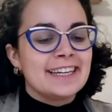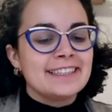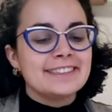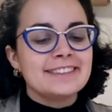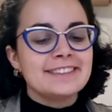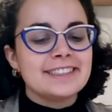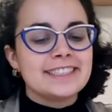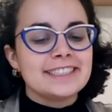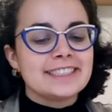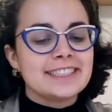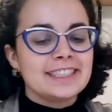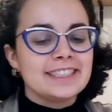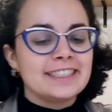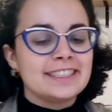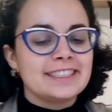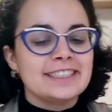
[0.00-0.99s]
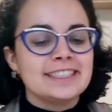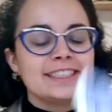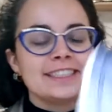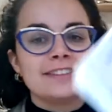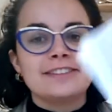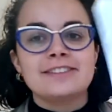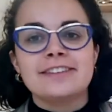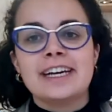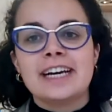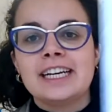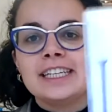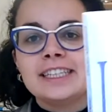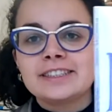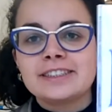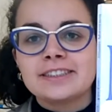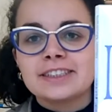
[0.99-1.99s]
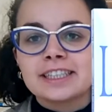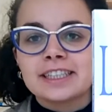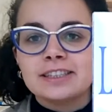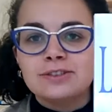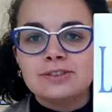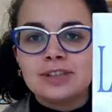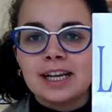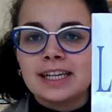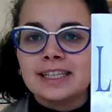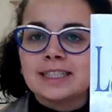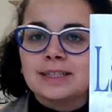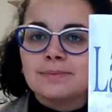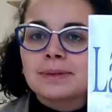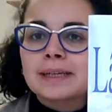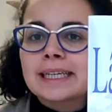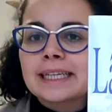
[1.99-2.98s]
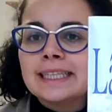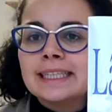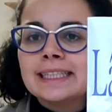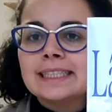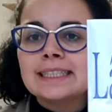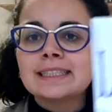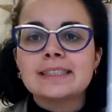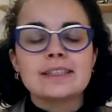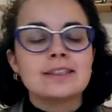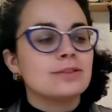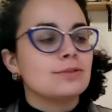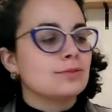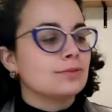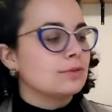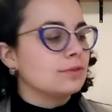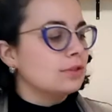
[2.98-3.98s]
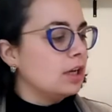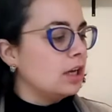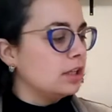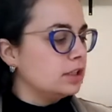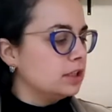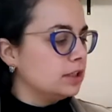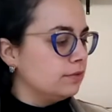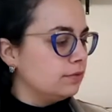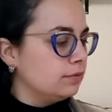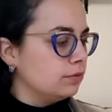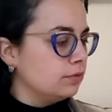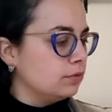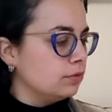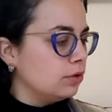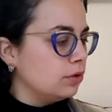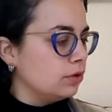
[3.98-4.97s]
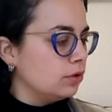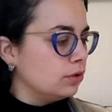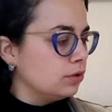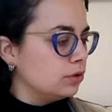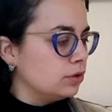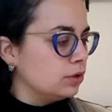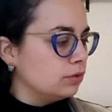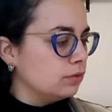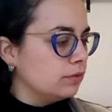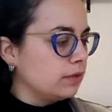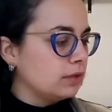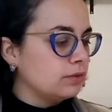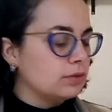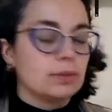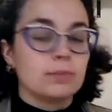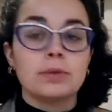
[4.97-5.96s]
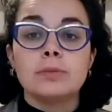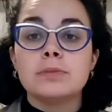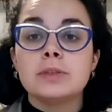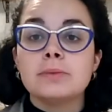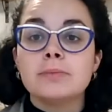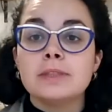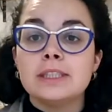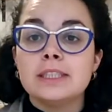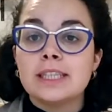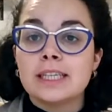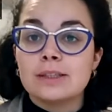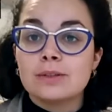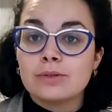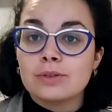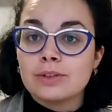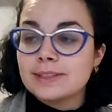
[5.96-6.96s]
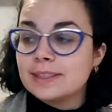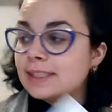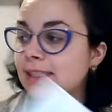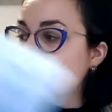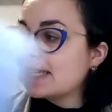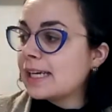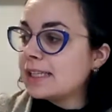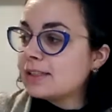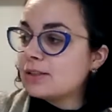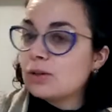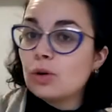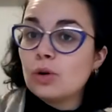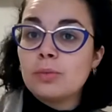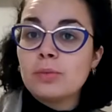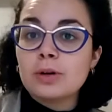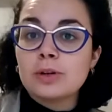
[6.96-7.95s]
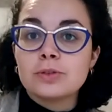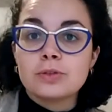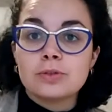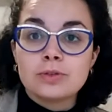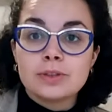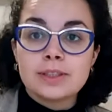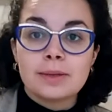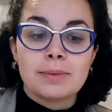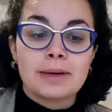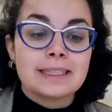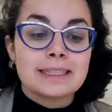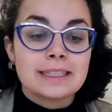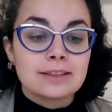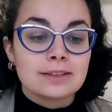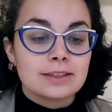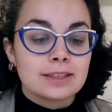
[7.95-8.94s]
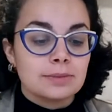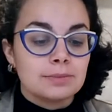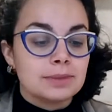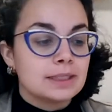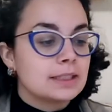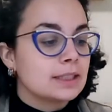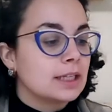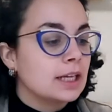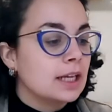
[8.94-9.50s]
Ensuite, euh, j'ai découvert les secrets du lâcher prise. Donc là, j'ai vu, euh, j'ai découvert notamment une petite méditation anti-stress au bord de l'eau, ce qui est pratique quand tu habites